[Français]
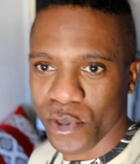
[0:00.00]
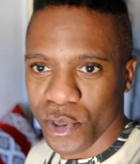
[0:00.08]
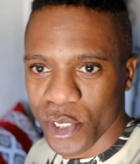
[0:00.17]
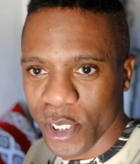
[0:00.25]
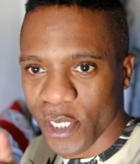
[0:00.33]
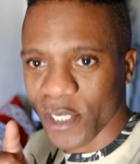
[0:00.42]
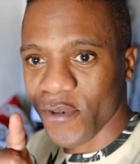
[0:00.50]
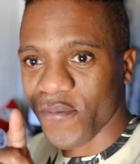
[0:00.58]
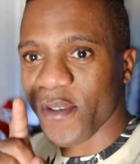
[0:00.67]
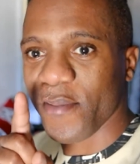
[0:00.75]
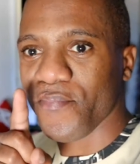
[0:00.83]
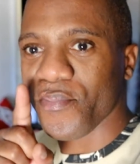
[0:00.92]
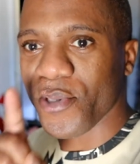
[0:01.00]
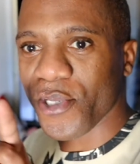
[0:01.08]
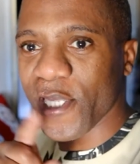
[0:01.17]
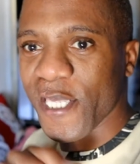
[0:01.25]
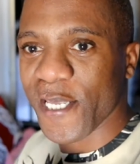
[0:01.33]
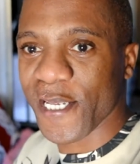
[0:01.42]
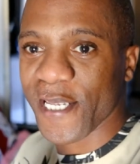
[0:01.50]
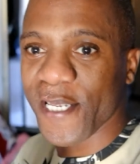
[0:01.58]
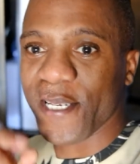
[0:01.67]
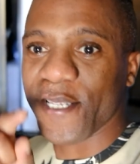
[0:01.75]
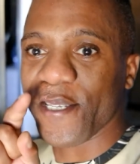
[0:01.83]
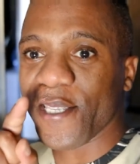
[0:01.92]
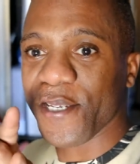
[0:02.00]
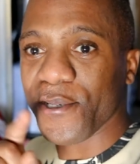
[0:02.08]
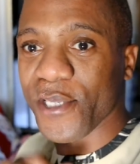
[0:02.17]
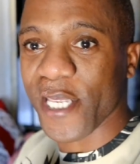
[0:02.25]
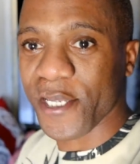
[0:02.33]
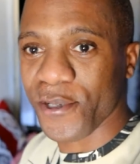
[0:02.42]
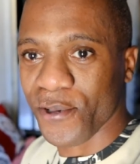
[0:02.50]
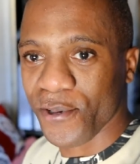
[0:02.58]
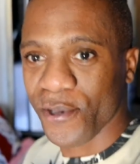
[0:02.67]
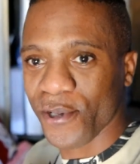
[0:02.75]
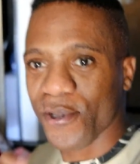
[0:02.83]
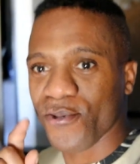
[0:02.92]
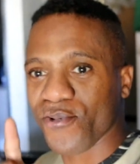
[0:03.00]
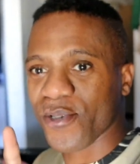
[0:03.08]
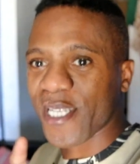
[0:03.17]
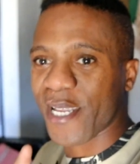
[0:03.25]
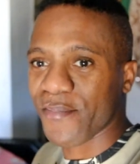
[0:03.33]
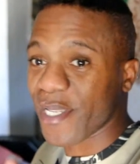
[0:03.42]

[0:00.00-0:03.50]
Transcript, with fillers: Aujourd'hui, je, fais une petite dégustation tout simple.